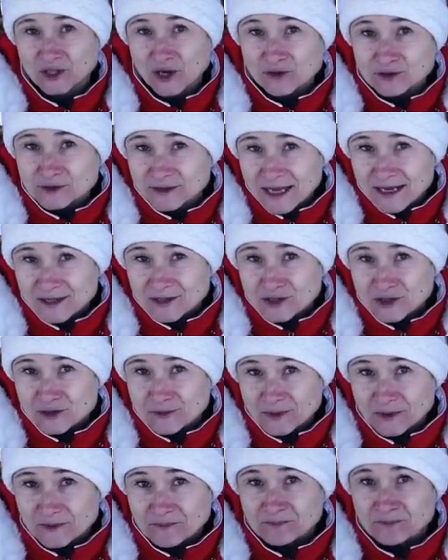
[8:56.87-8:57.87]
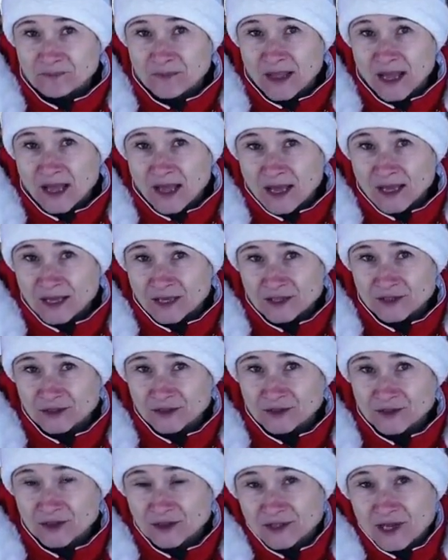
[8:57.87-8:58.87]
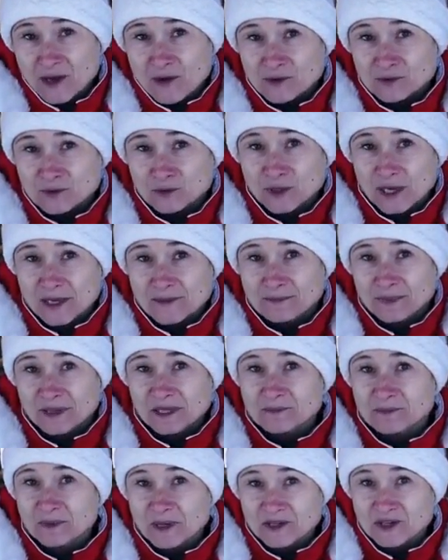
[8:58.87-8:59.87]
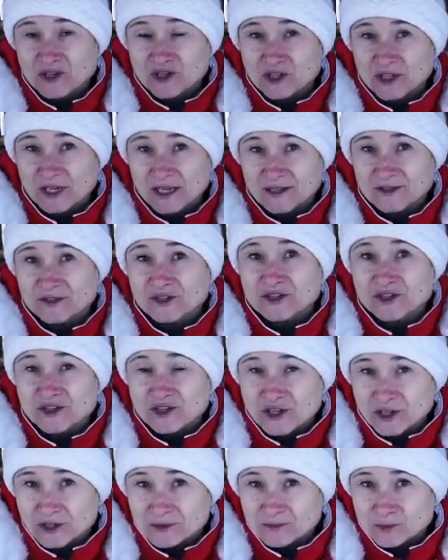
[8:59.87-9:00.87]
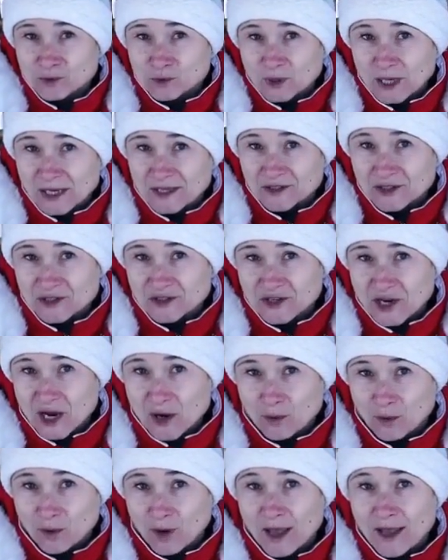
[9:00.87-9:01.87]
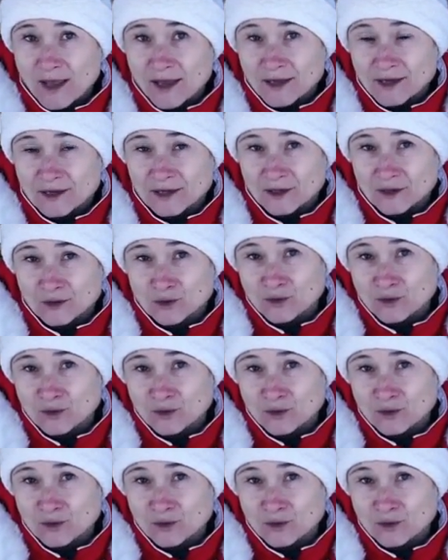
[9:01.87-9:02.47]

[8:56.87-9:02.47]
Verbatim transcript: Rozdaliśmy i zostały tutaj bezpiecznie, nic się im tutaj nie działo. E,